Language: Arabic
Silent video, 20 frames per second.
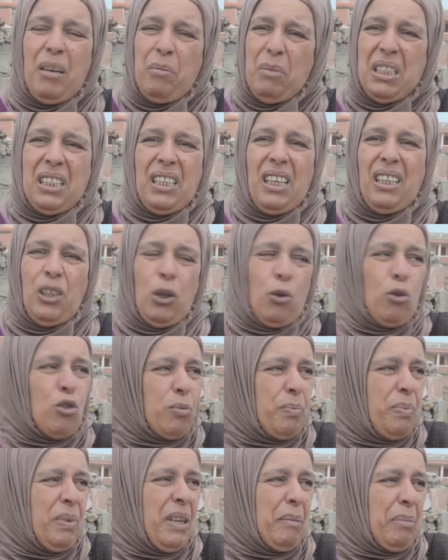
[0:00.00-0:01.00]
ما
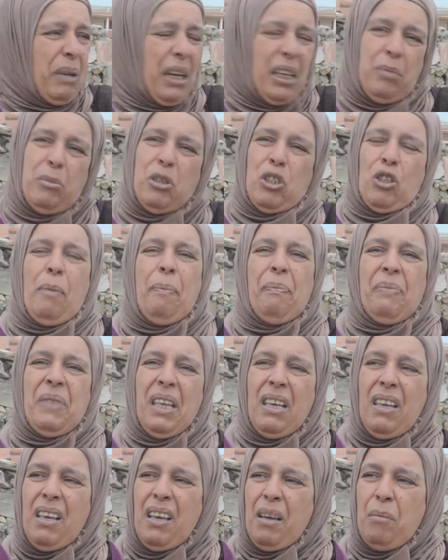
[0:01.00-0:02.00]
تيديروش بخدمتهم
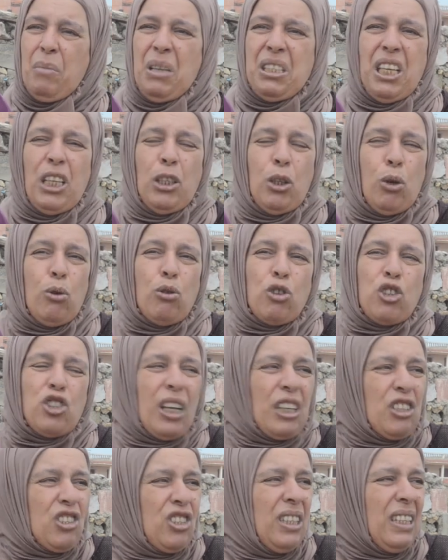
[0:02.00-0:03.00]
ما تيديروش
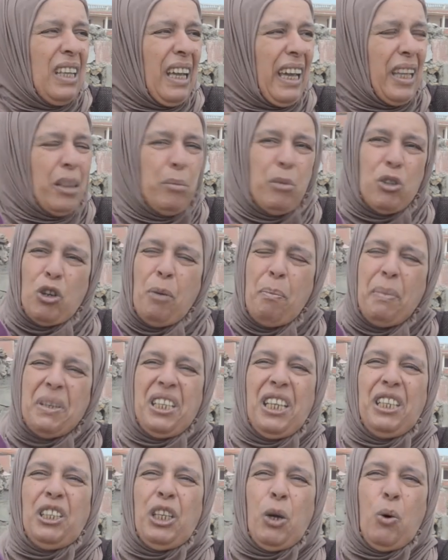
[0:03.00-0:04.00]
داك الشيء خدمتهم ما
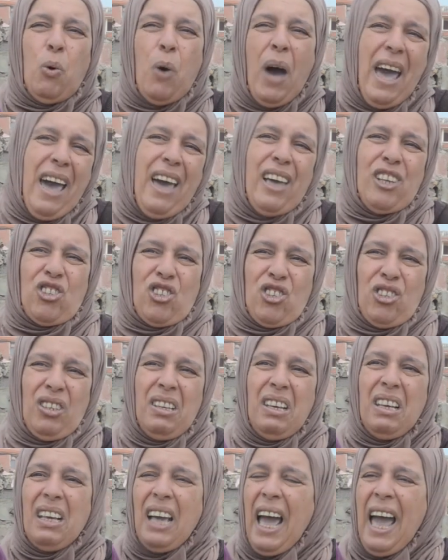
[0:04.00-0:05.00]
تيديروهاش
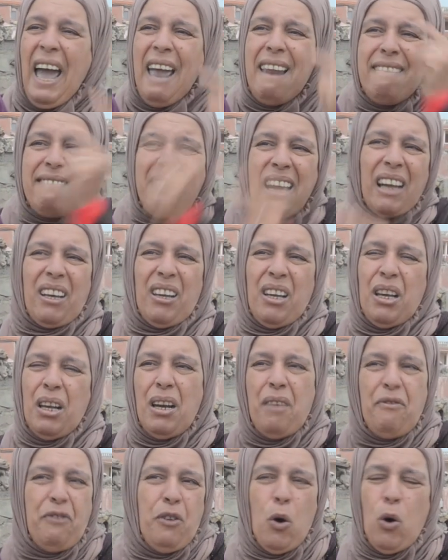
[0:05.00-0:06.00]
عندك
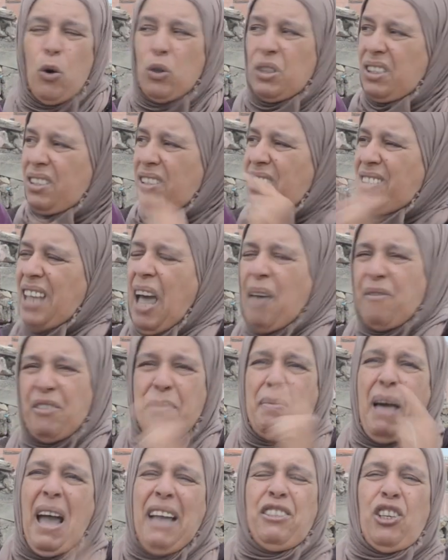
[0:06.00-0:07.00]
الفلوس
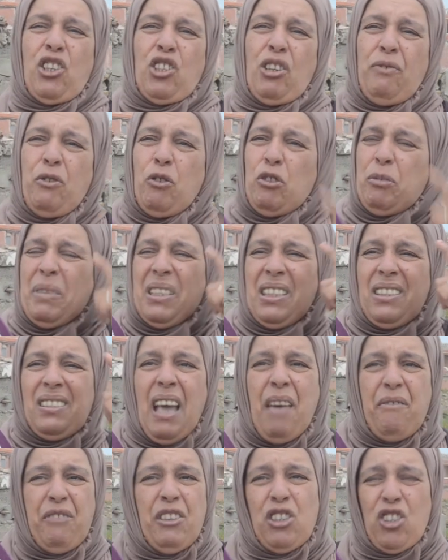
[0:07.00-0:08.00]
تستافد ما عندكش الفلوس ما
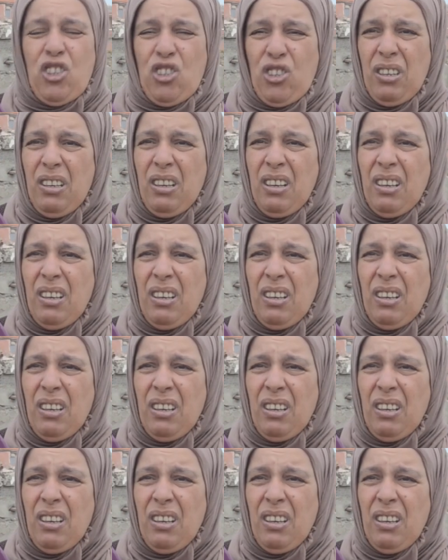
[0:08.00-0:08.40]
تستافدش